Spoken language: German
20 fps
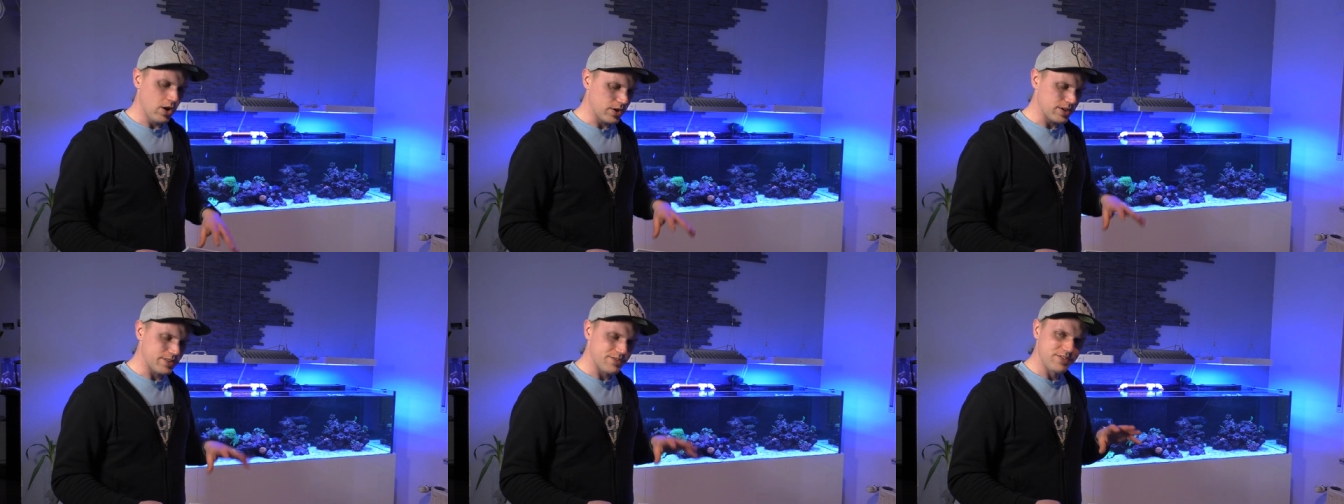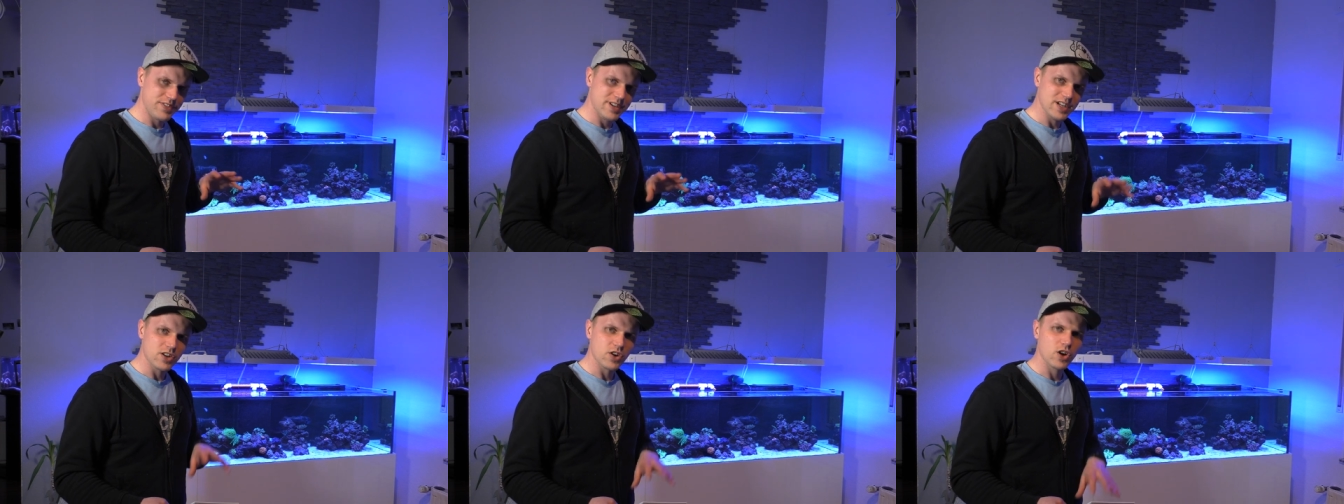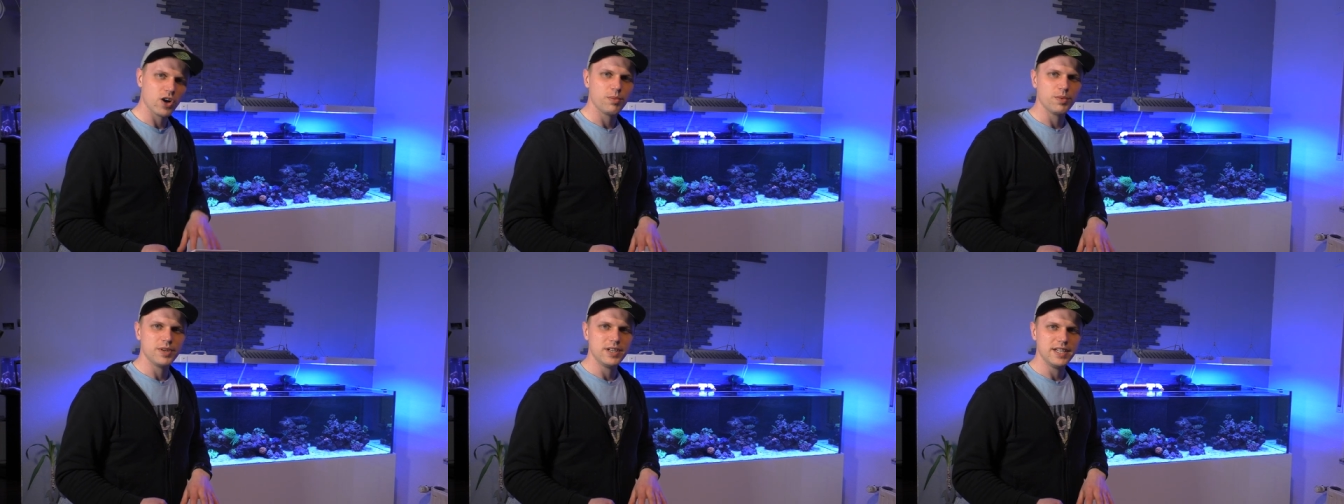Und wir
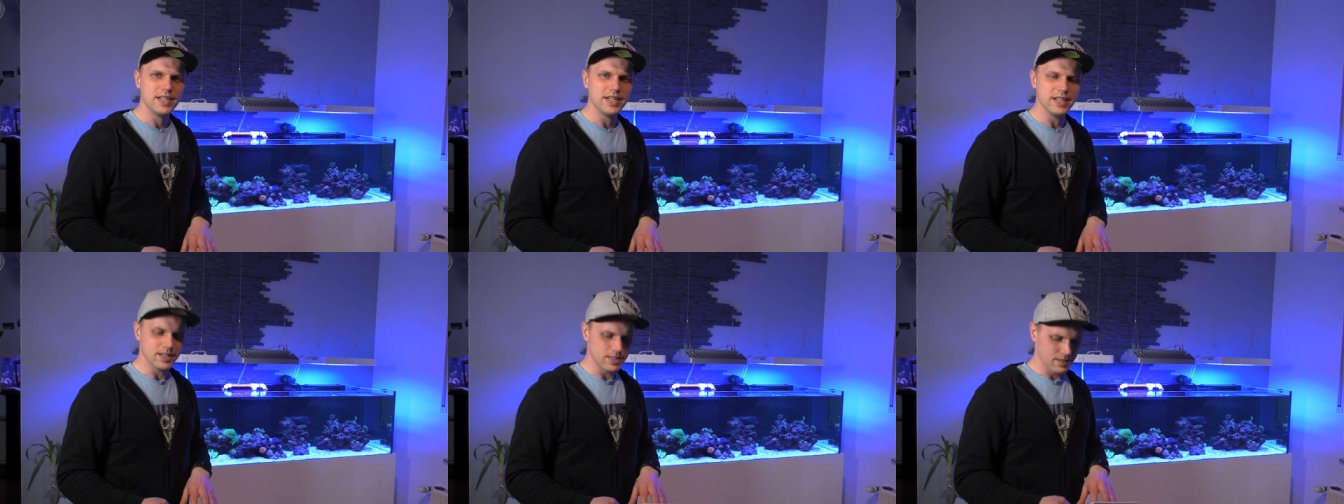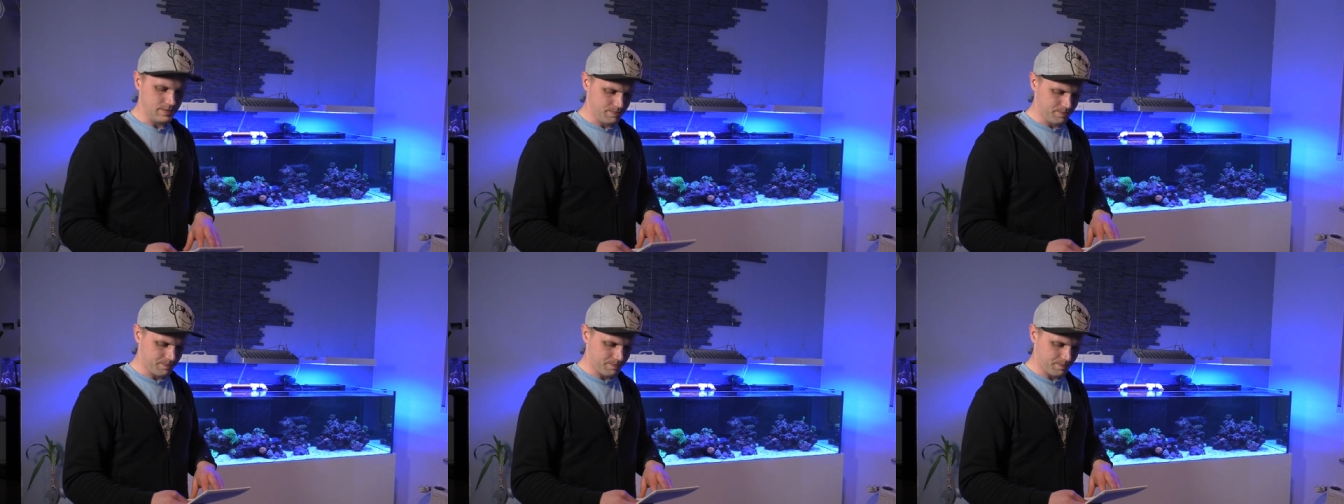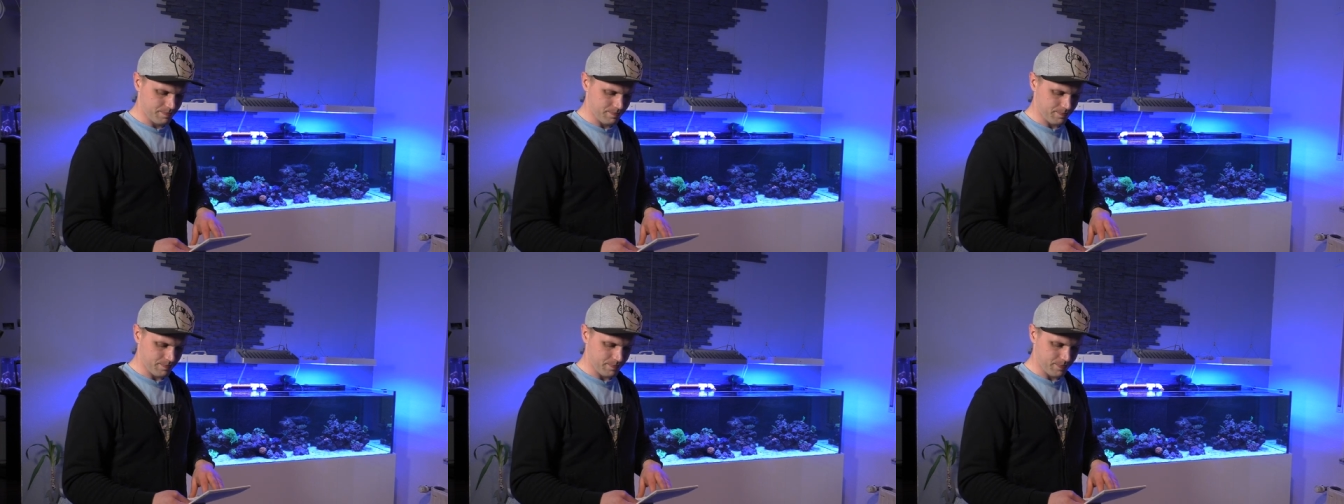kommen hier
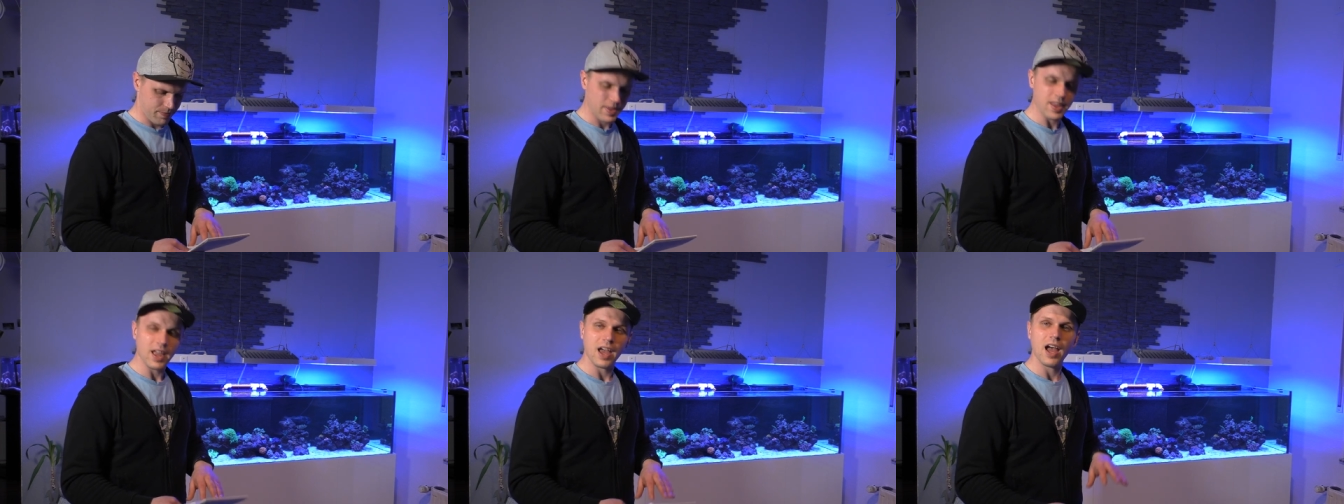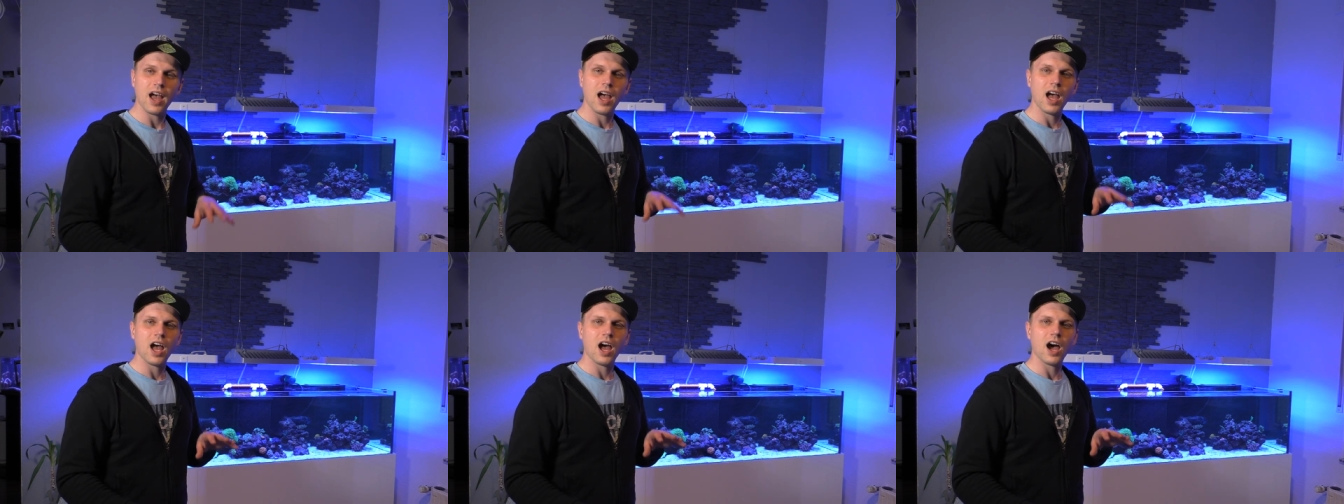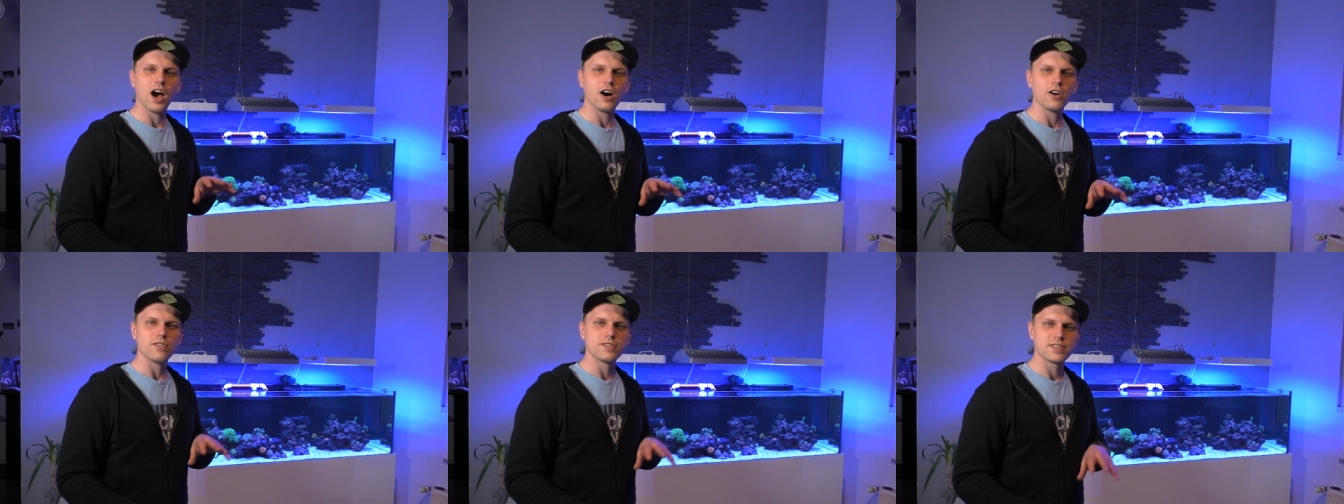
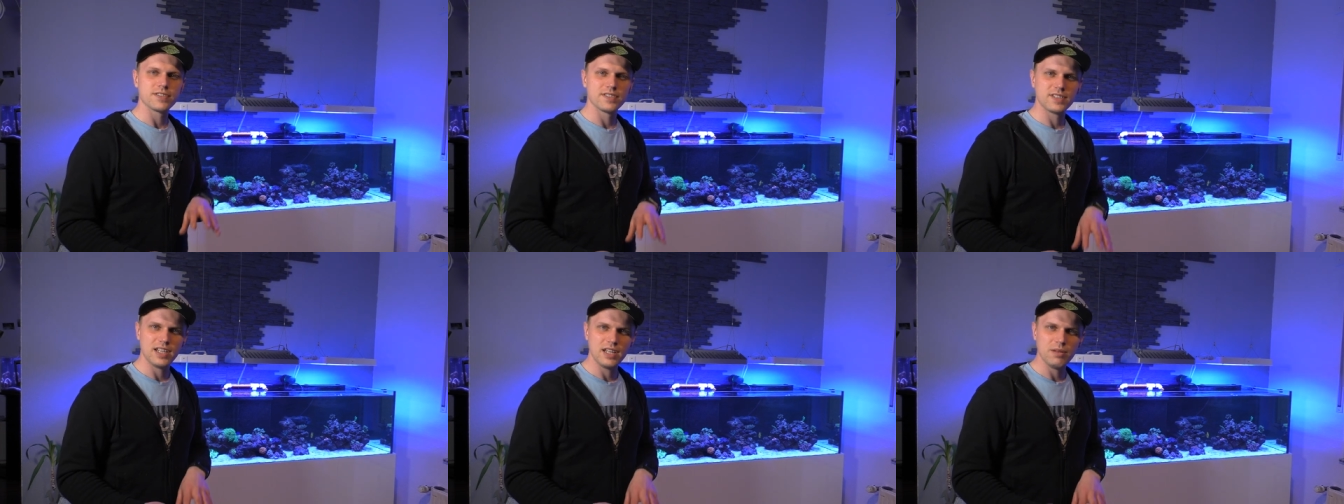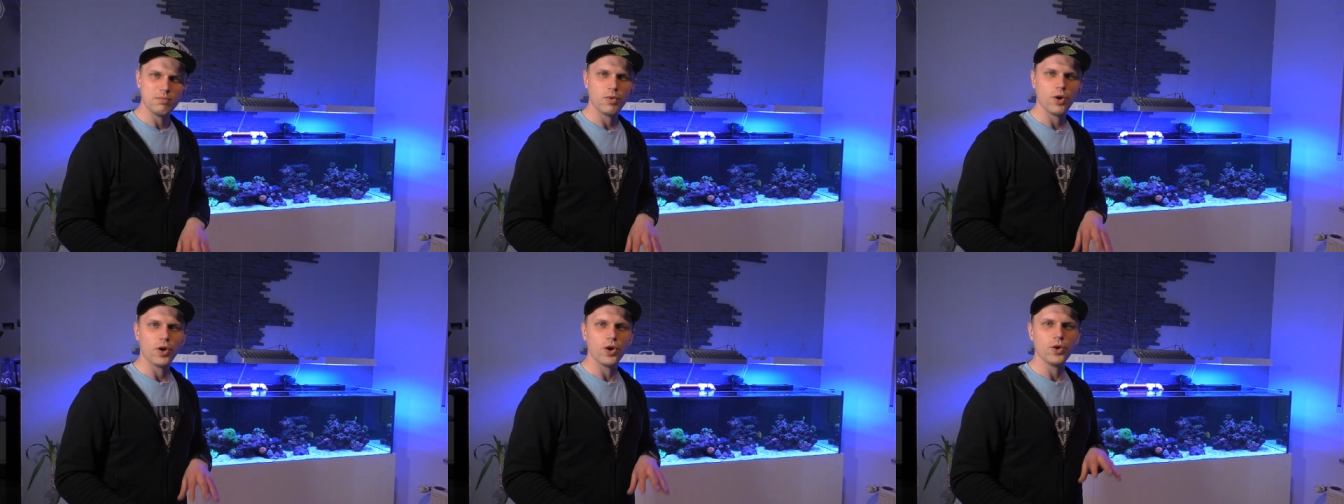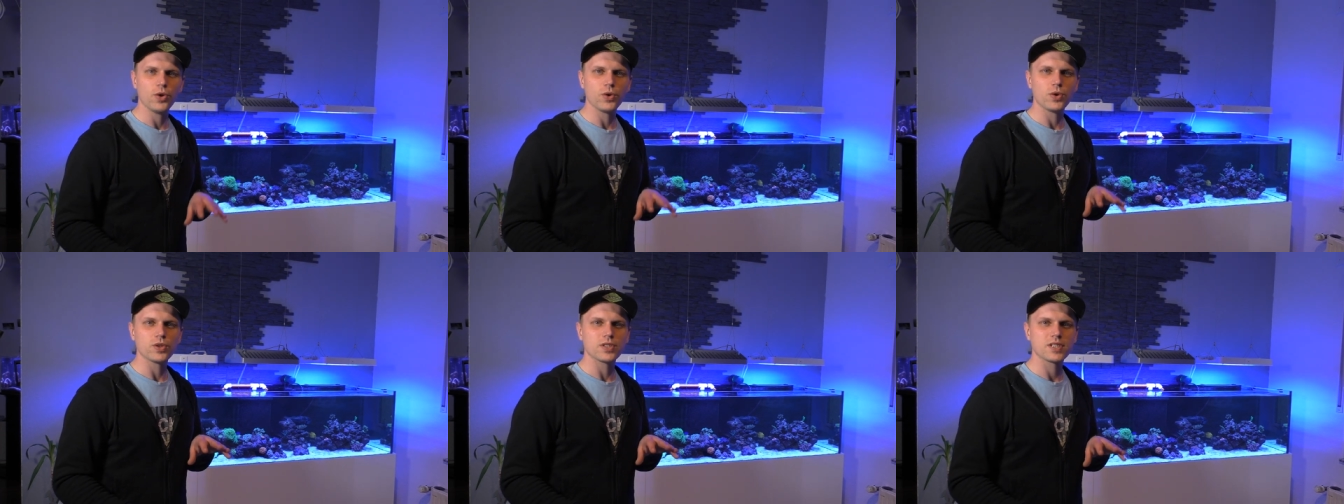auf 7,72
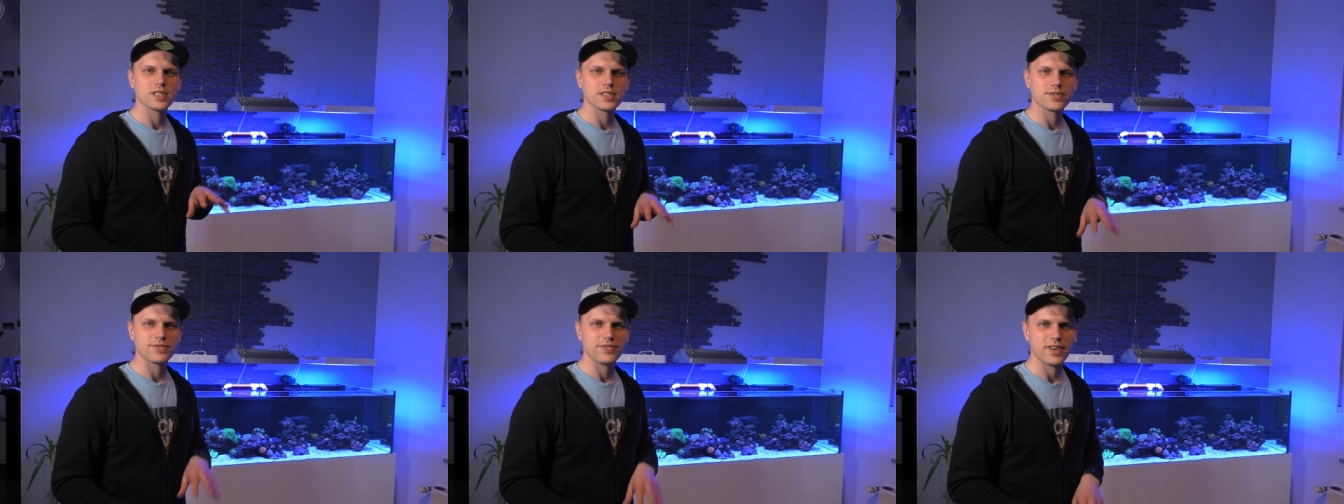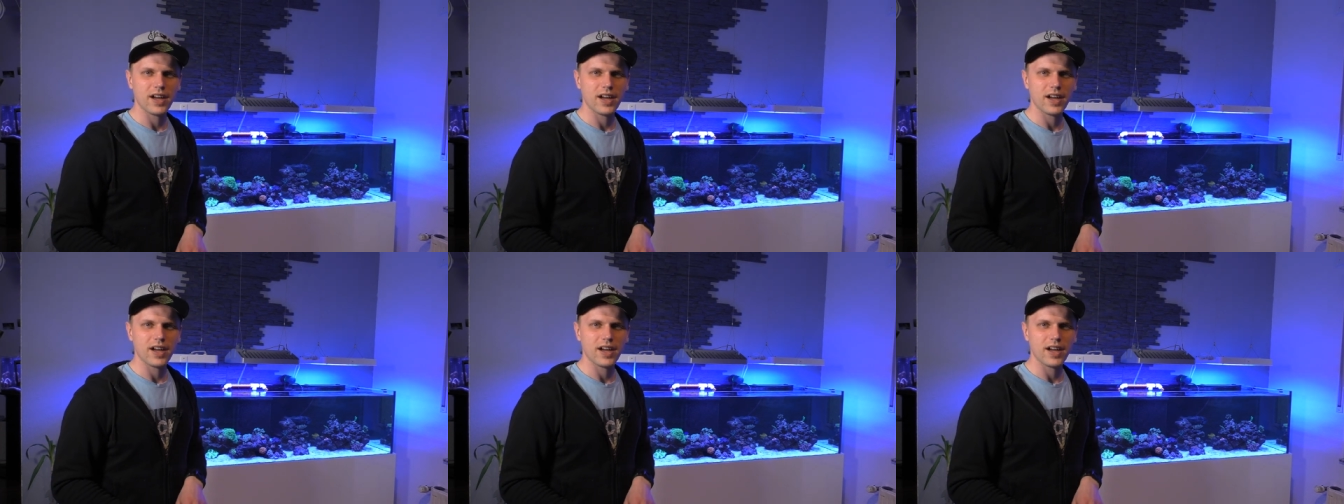Euro